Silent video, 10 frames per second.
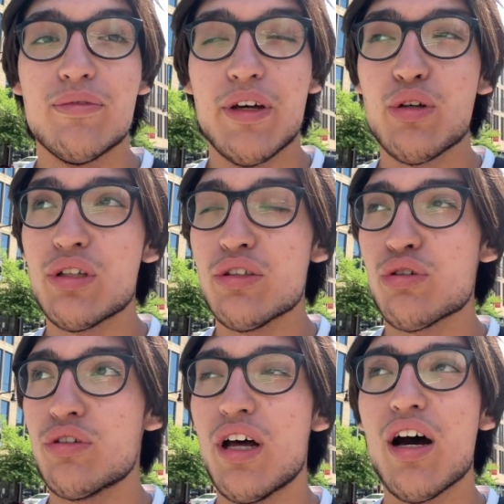ve ondan
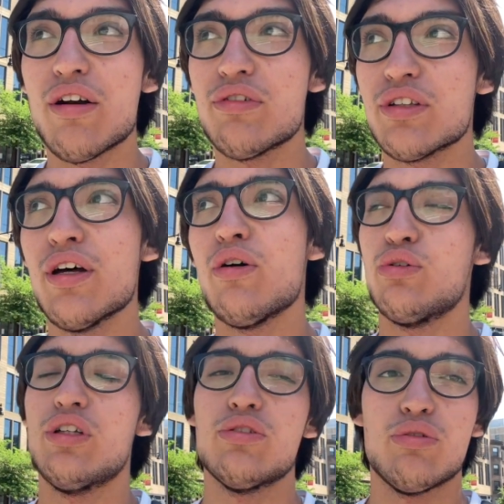sonra da Harvard'a,
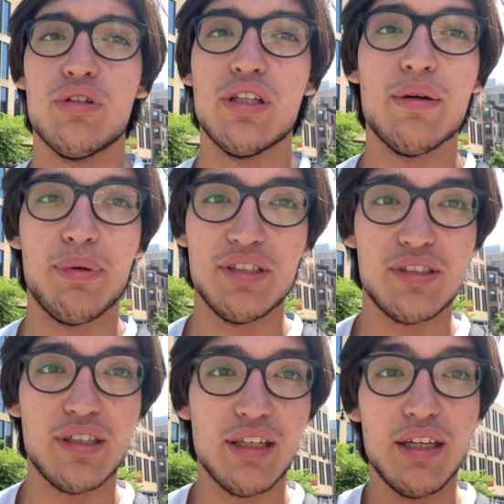ondan sonra da
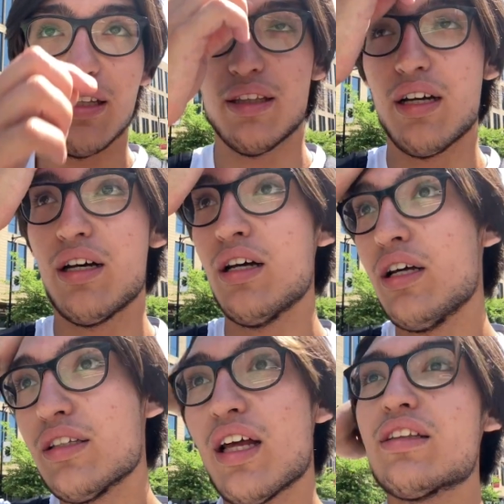Boston'daki daha
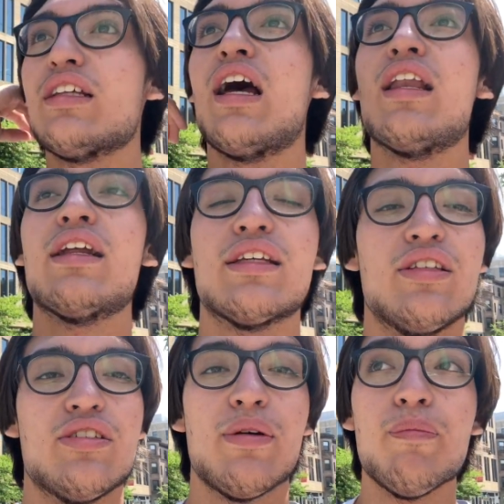tatlı yerlere
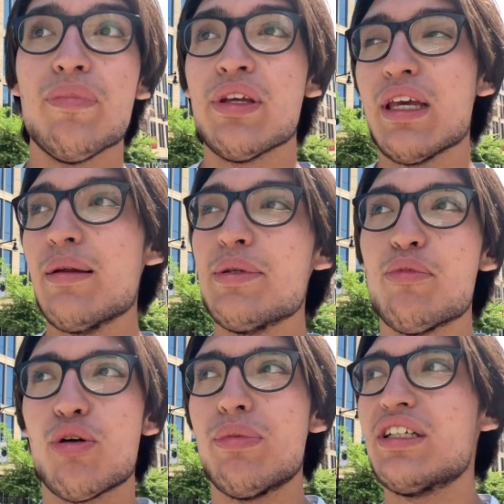gideceğim. Yani
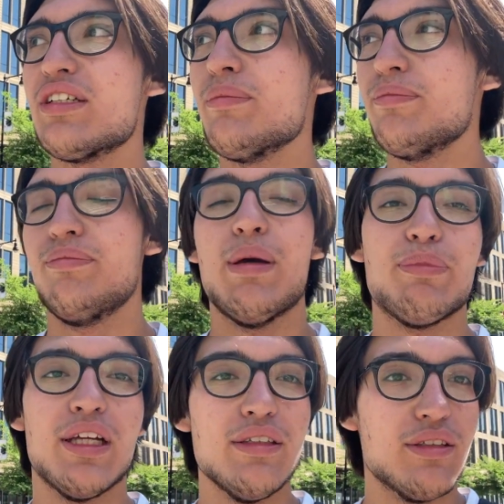bilmiyorum bakacağım
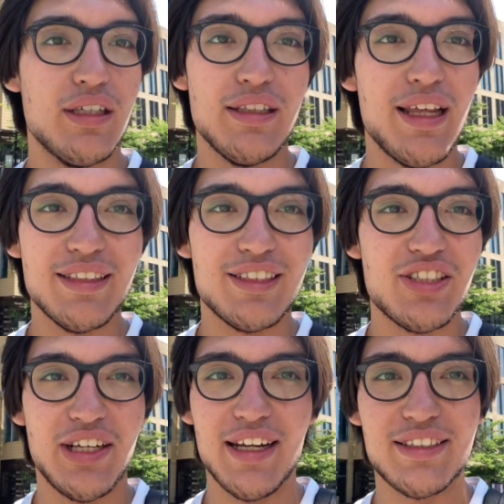map'ten. Yani neresi
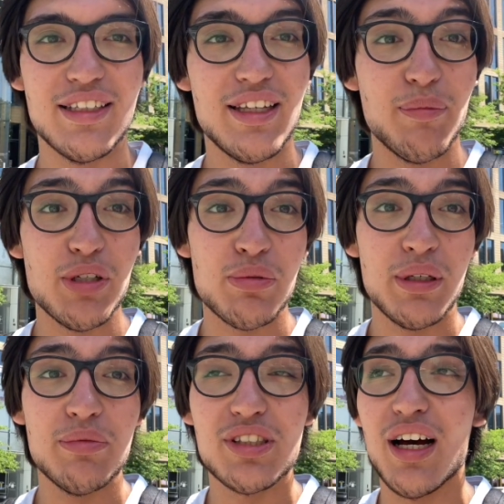çıkarsa. Tek
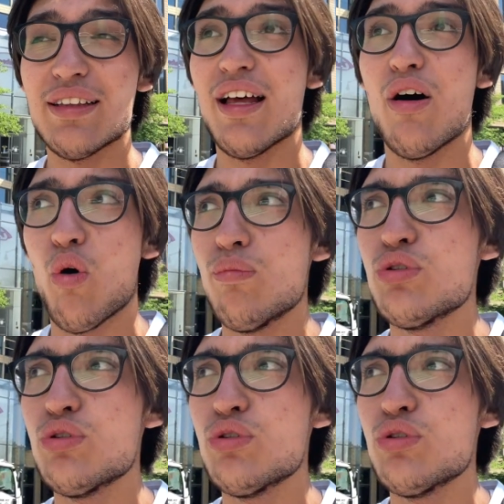başımayım. Saat daha 10.30